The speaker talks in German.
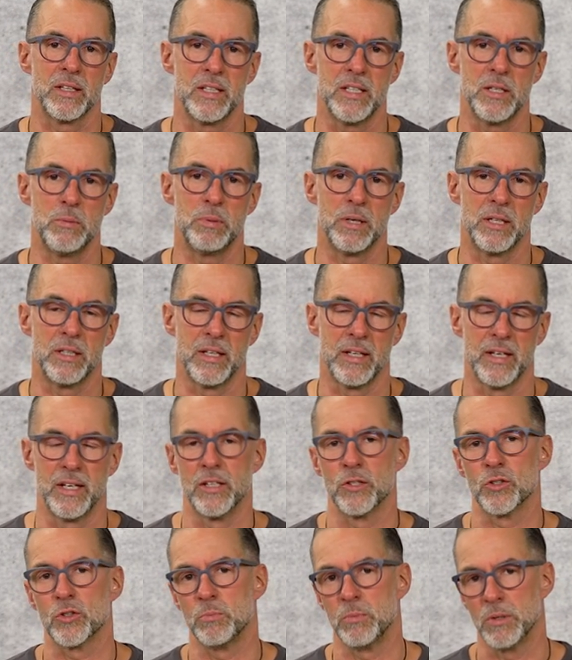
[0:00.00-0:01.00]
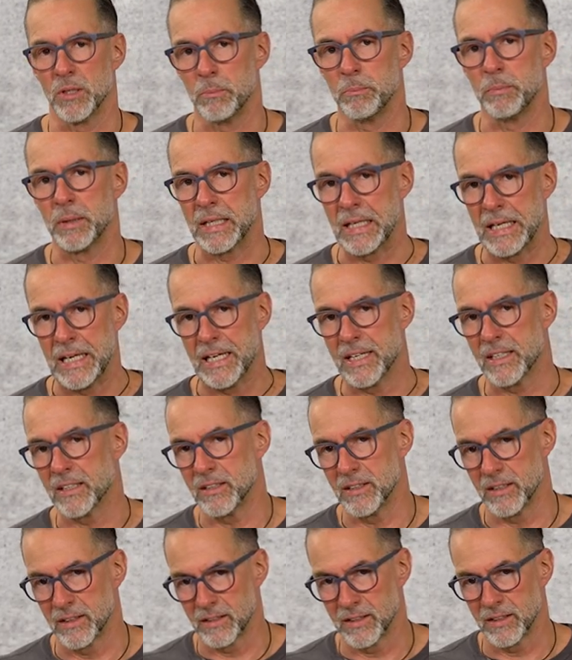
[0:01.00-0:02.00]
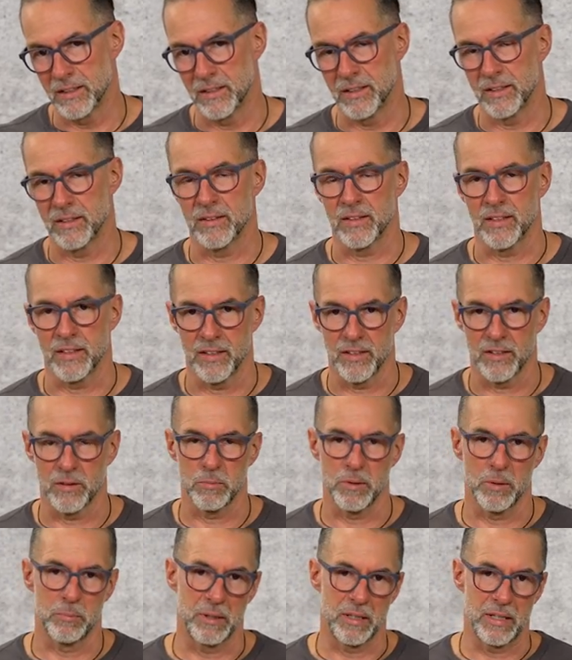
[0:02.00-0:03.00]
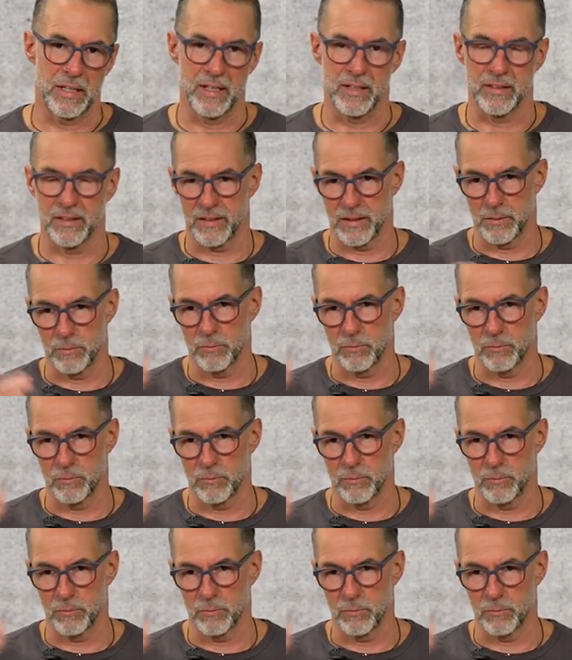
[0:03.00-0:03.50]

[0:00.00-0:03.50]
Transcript: IBD ist mir begegnet, ne, sage ich jetzt mal begegnet